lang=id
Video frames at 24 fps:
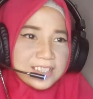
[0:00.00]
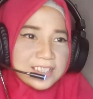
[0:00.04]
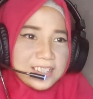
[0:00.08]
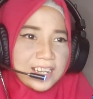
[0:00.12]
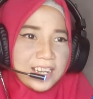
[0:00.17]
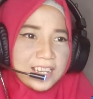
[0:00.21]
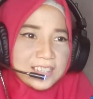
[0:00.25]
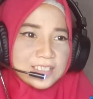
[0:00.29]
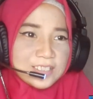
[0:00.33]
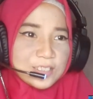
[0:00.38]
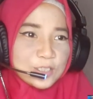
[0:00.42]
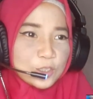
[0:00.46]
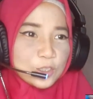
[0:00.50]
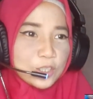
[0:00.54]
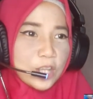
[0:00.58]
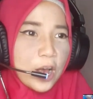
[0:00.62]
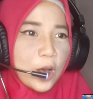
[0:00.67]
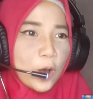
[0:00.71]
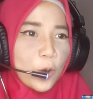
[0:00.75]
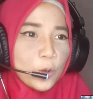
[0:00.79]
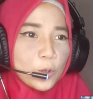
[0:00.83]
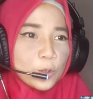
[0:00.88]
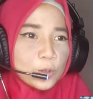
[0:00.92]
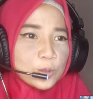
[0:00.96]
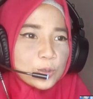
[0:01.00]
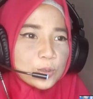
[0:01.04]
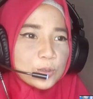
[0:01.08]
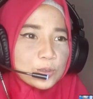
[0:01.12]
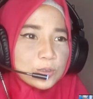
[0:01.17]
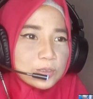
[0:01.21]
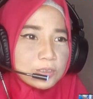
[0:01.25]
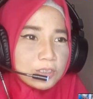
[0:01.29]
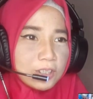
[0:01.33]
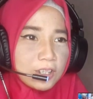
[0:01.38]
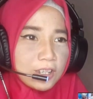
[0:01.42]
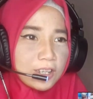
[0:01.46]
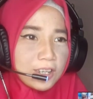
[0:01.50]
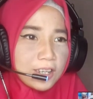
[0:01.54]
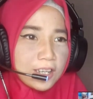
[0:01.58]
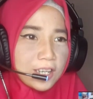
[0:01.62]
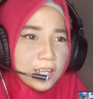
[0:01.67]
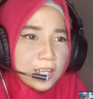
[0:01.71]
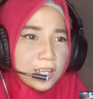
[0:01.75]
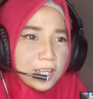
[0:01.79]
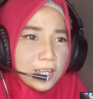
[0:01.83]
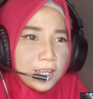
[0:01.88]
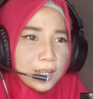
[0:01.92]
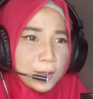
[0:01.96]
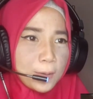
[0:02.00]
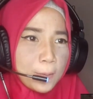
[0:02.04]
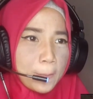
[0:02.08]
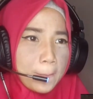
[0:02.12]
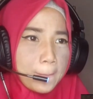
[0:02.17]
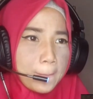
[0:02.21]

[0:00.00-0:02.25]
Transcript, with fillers: kasih sausnya ya kan